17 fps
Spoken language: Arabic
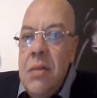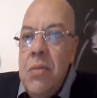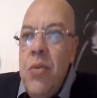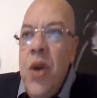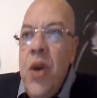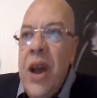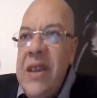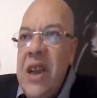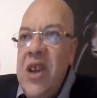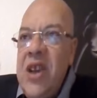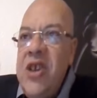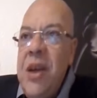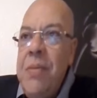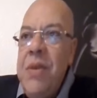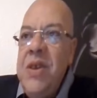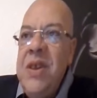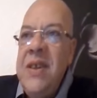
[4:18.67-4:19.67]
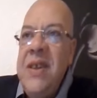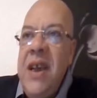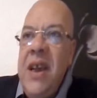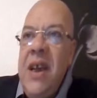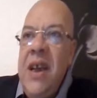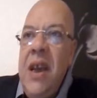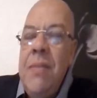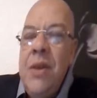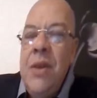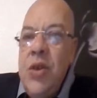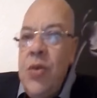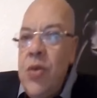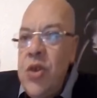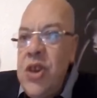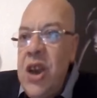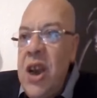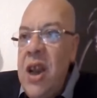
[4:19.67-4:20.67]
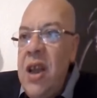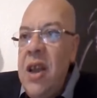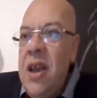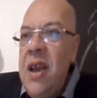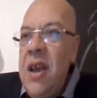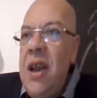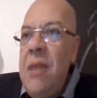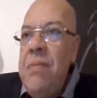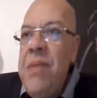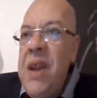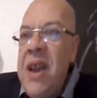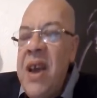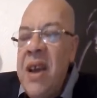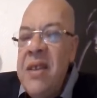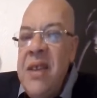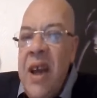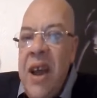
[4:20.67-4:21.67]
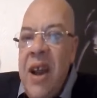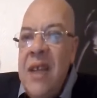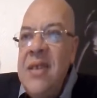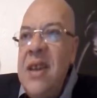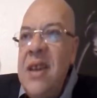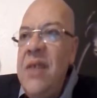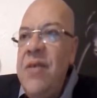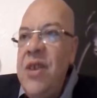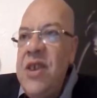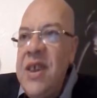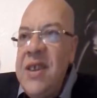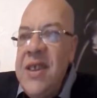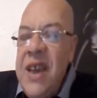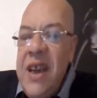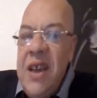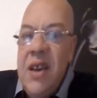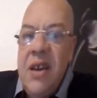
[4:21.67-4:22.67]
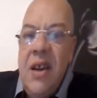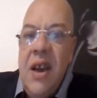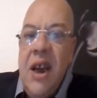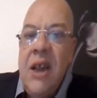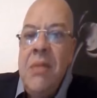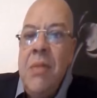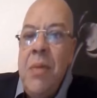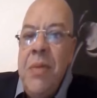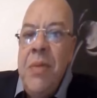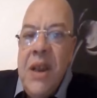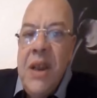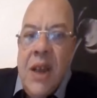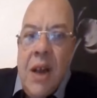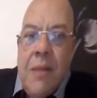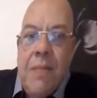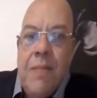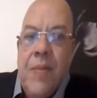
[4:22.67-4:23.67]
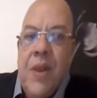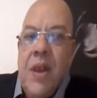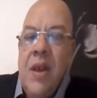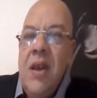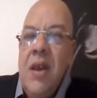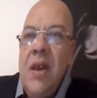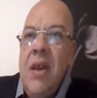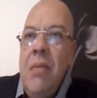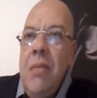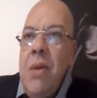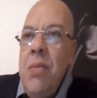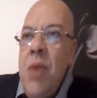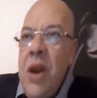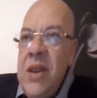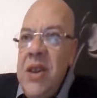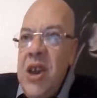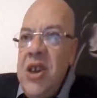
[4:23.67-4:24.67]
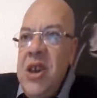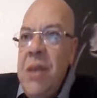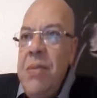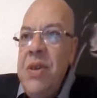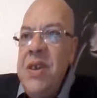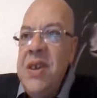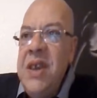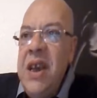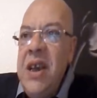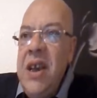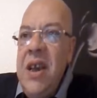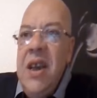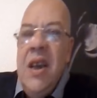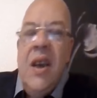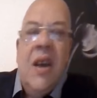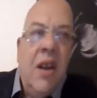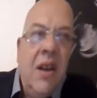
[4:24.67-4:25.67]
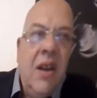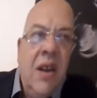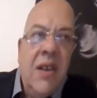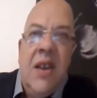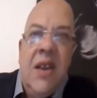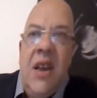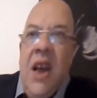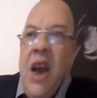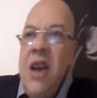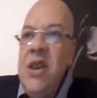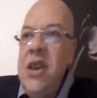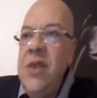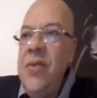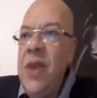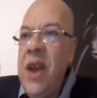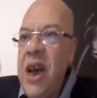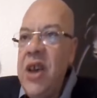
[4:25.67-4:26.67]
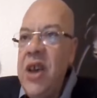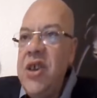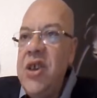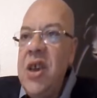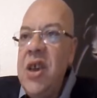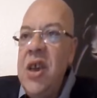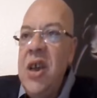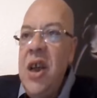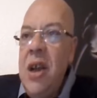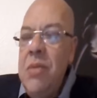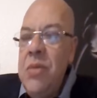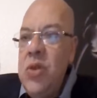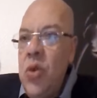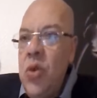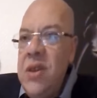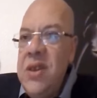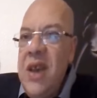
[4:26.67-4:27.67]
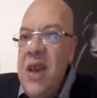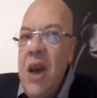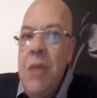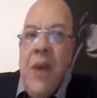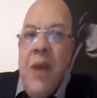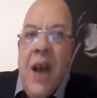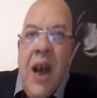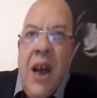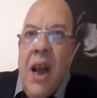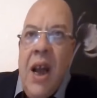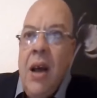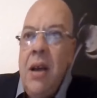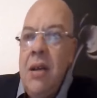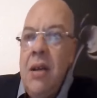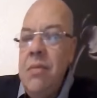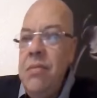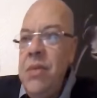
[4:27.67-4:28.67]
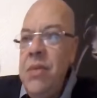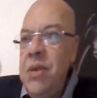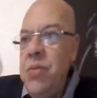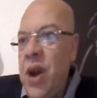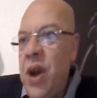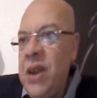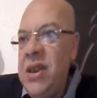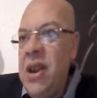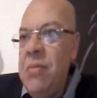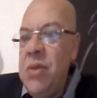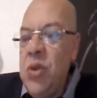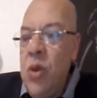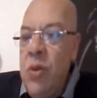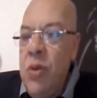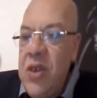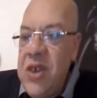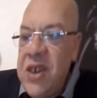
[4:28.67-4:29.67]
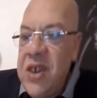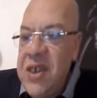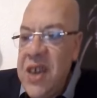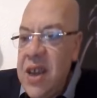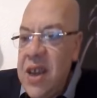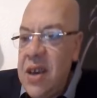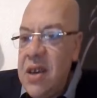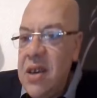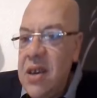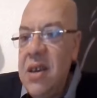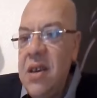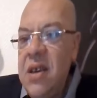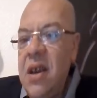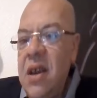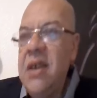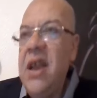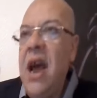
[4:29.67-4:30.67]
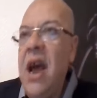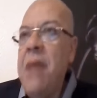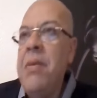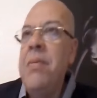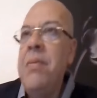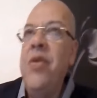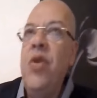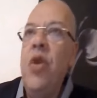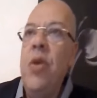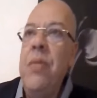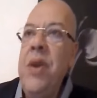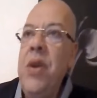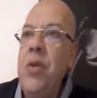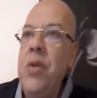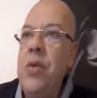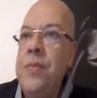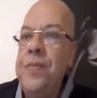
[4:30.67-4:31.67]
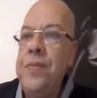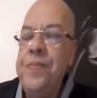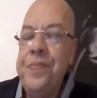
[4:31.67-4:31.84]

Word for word: معدل الشعب الجزائري ما نشوفوش المليارديرات اللي في الجزائر اللي خدمهم النظام من معدل الشعب الجزائري الناس اللي عايشين في الخارج المدخول نتاعهم اعلى من معدل المدخول في الجزائر هذا امر مفروغ منه